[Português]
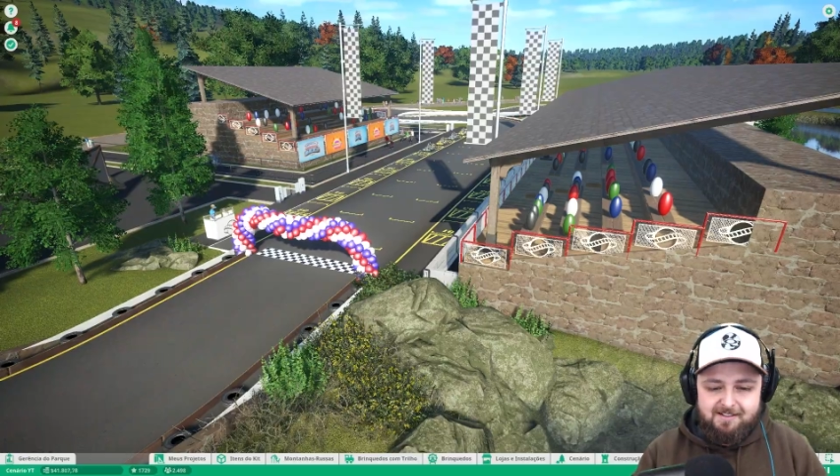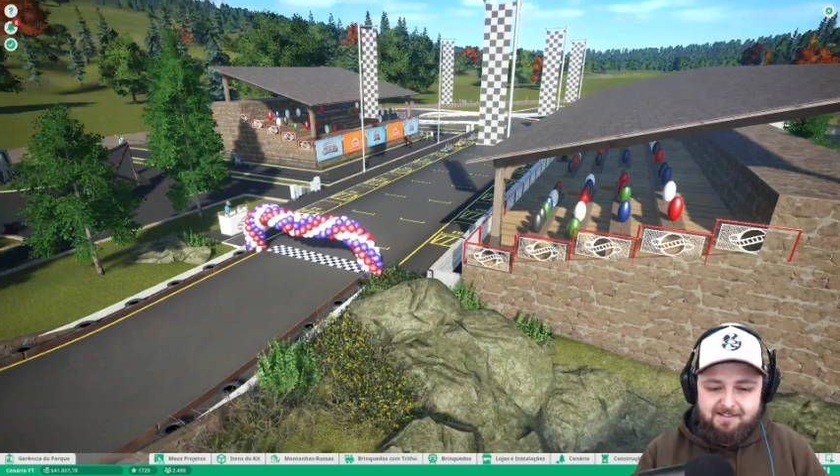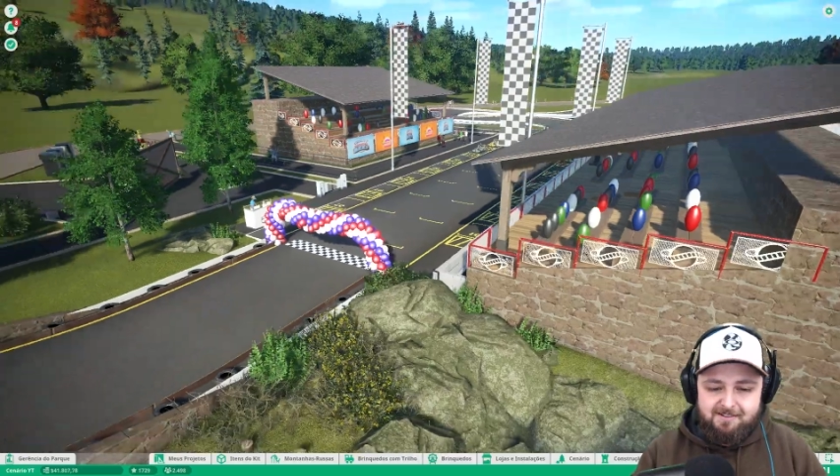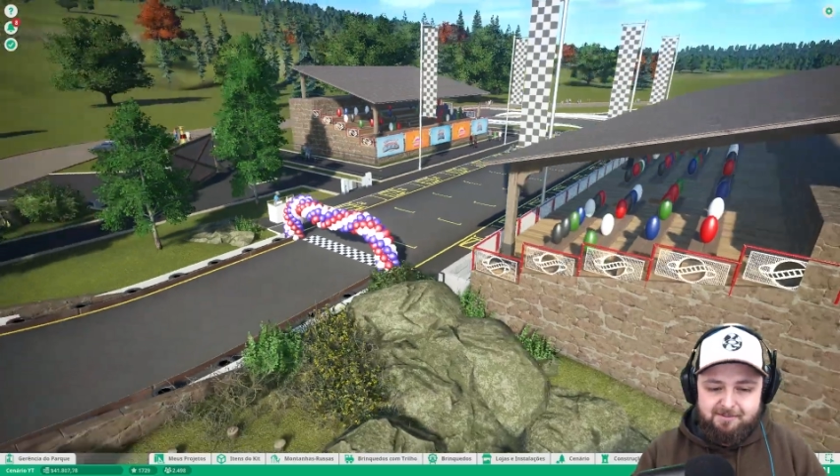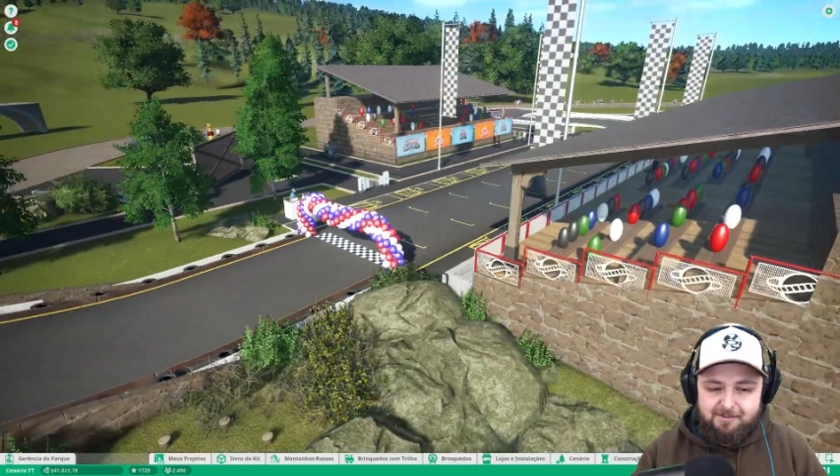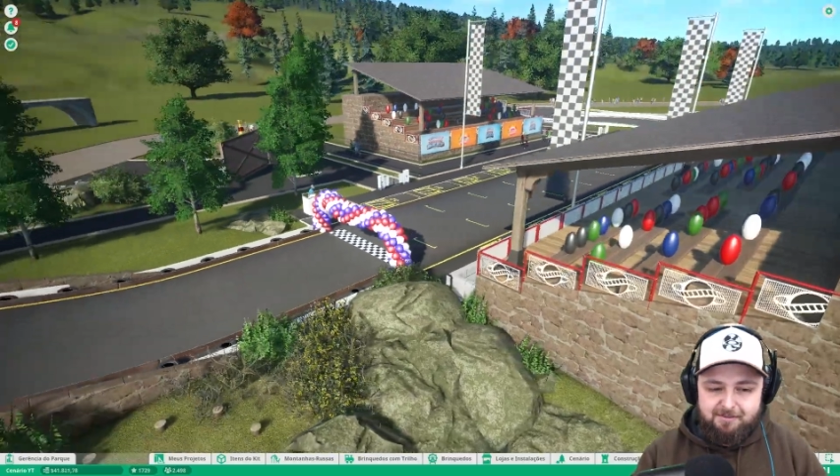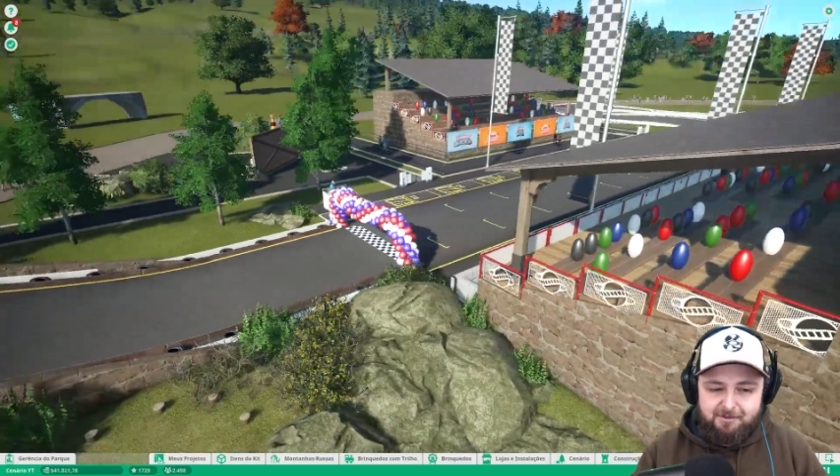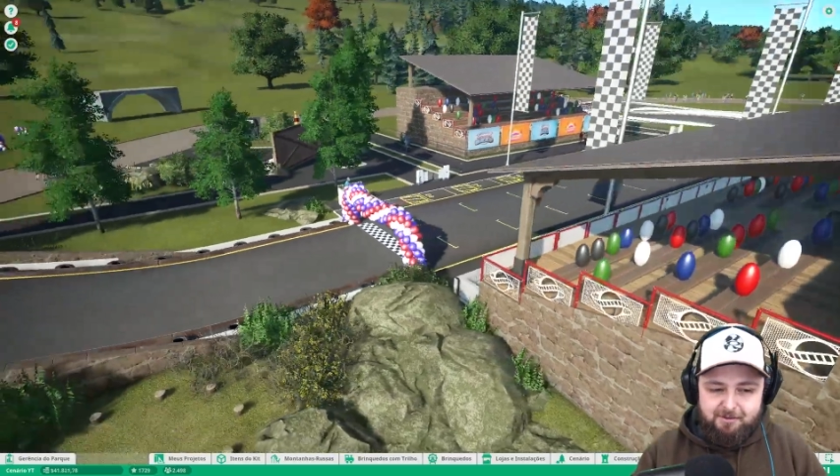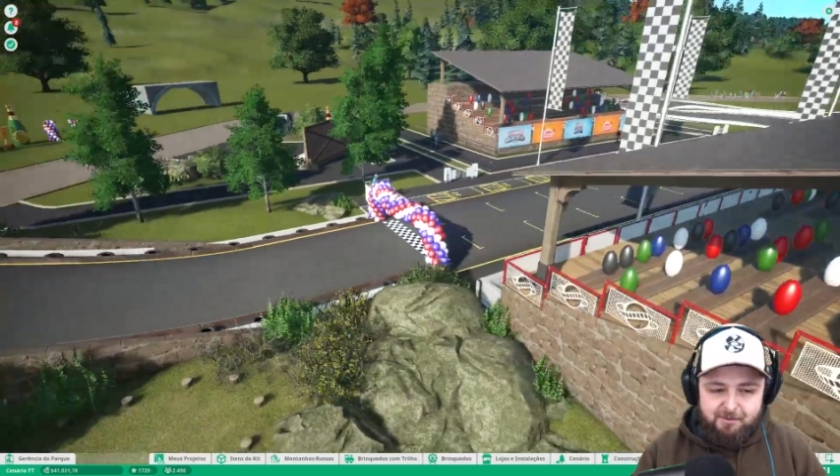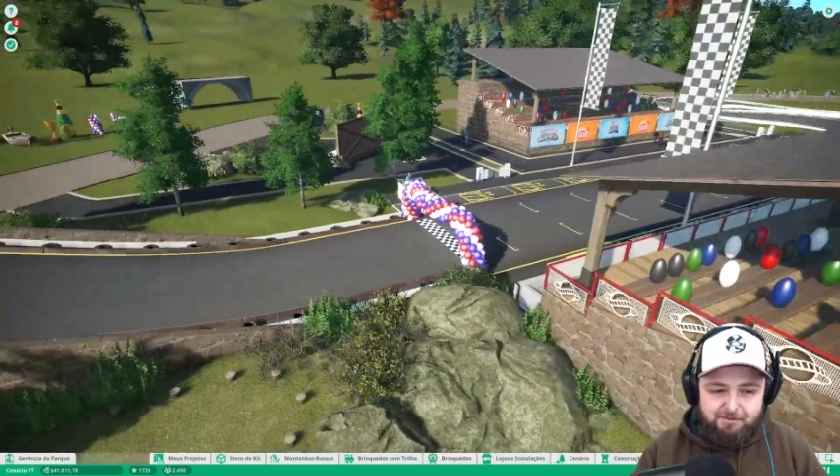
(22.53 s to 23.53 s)
Eu não sei se eu
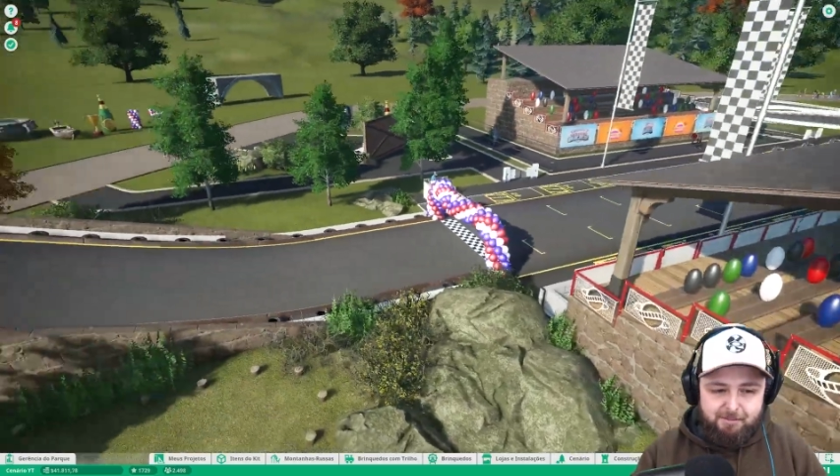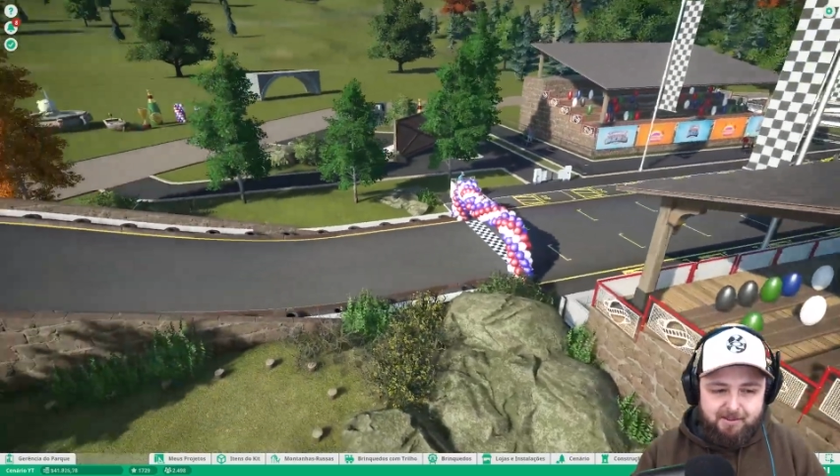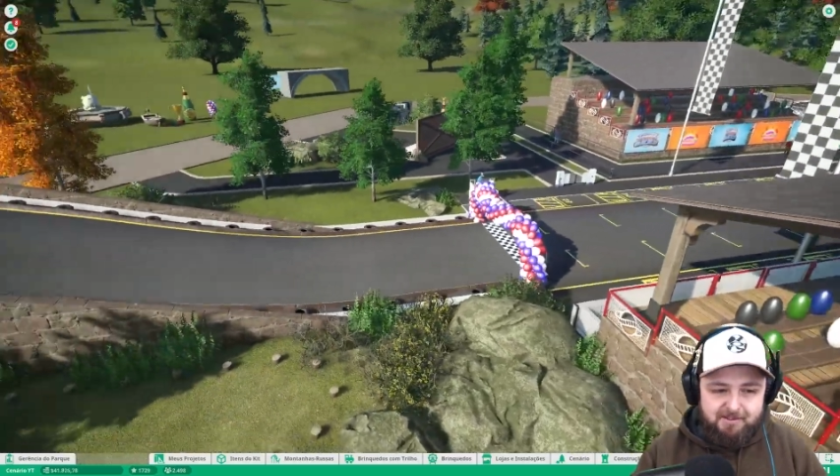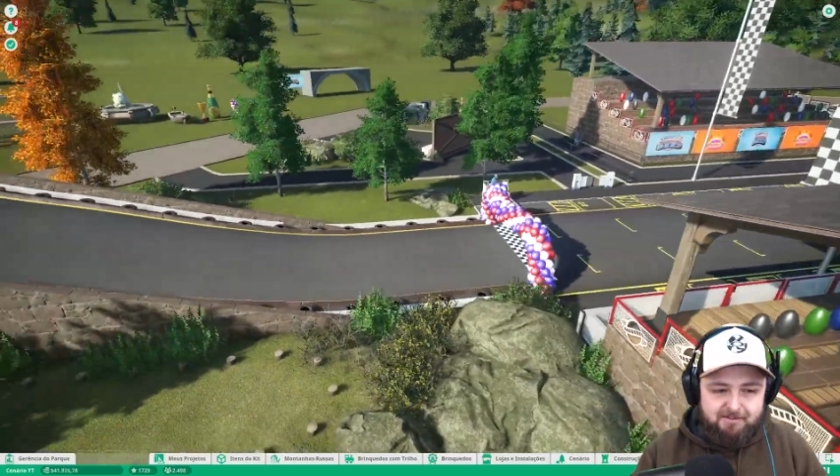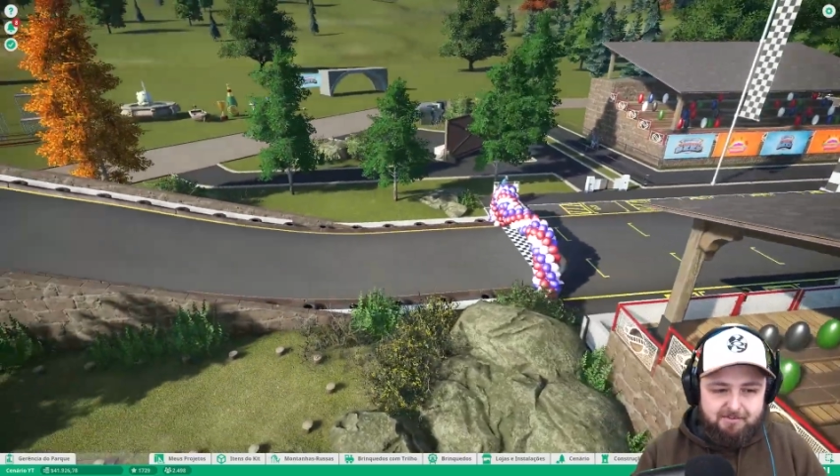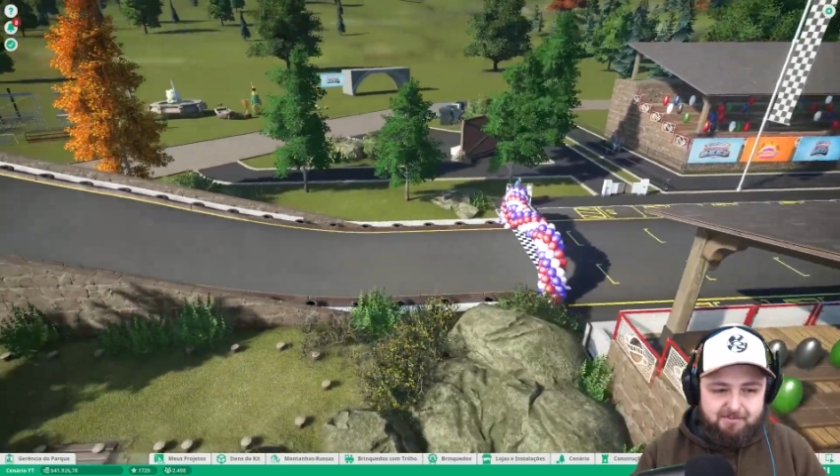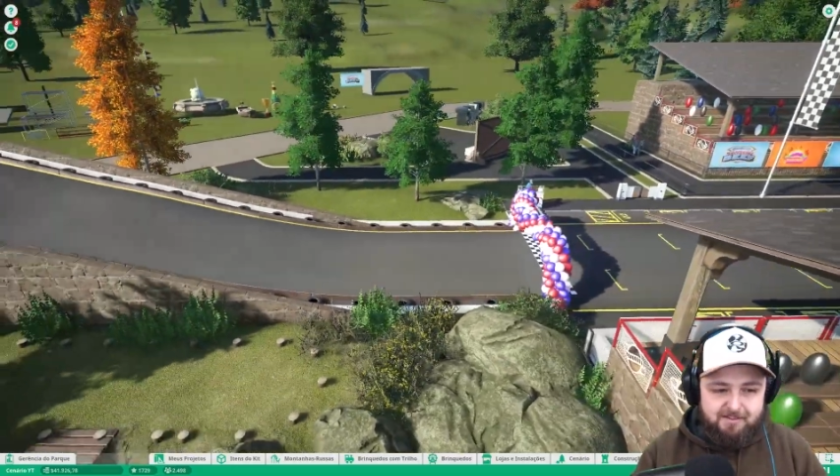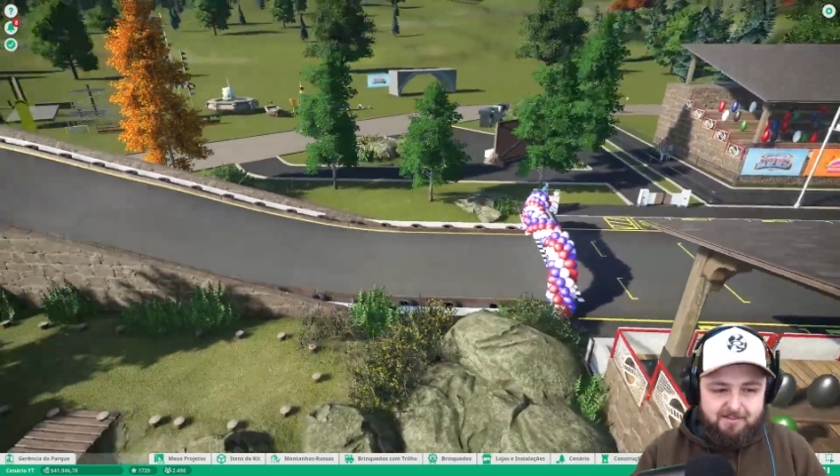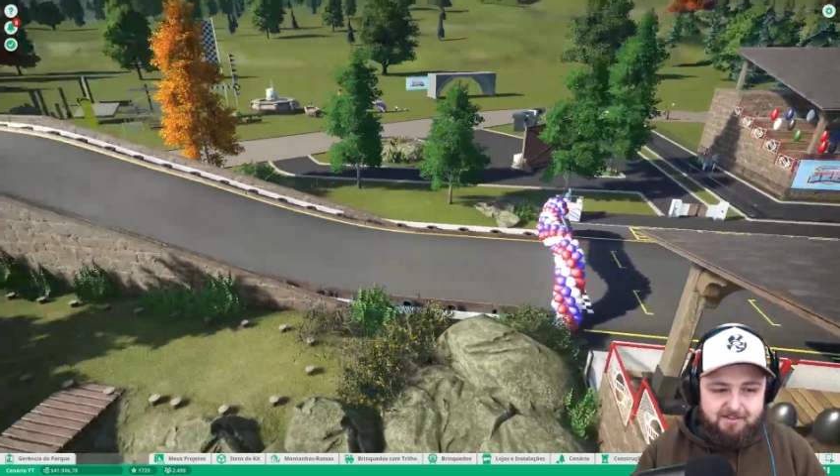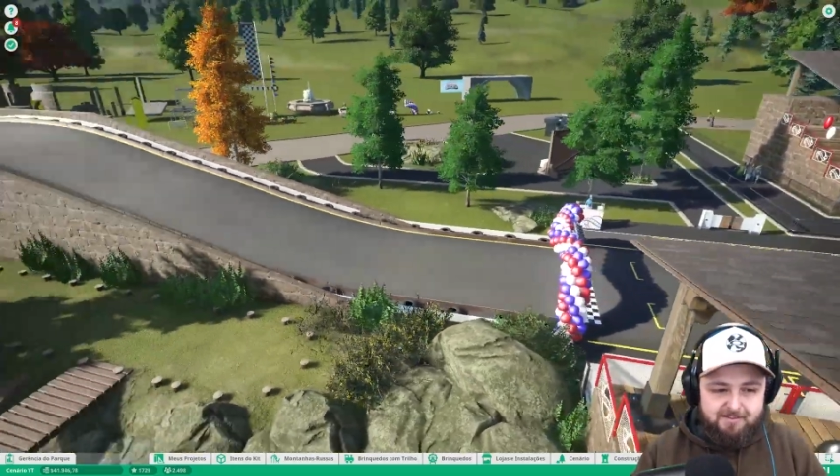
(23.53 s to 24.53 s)
dou um spoilerzinho
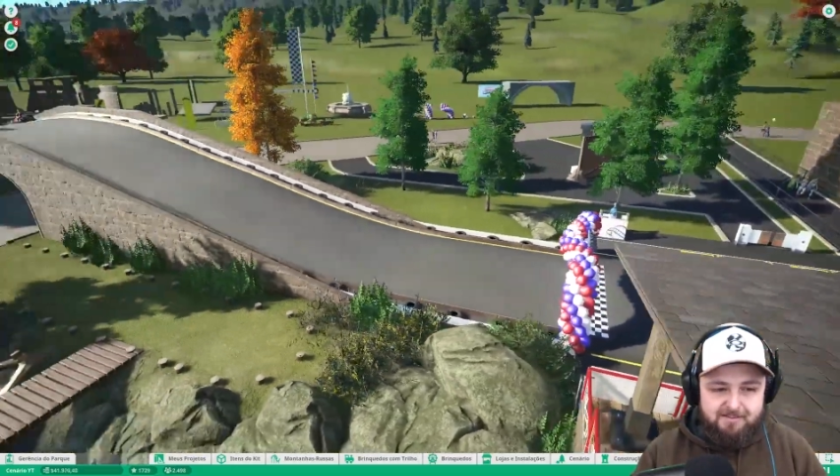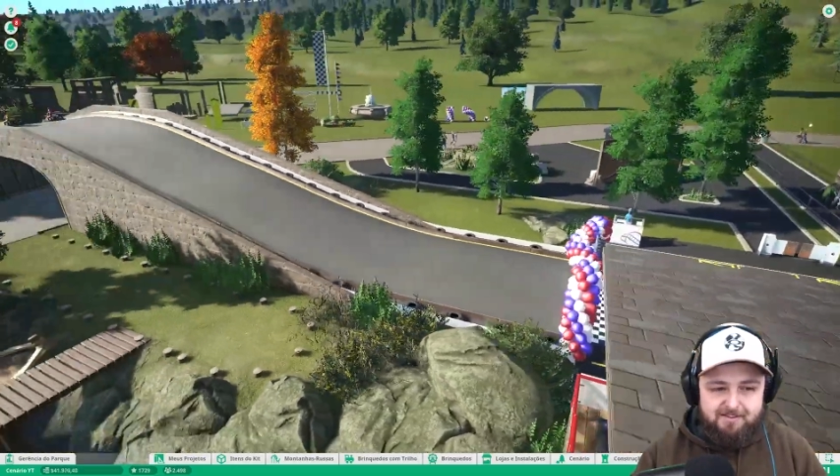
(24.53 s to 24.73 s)
aqui.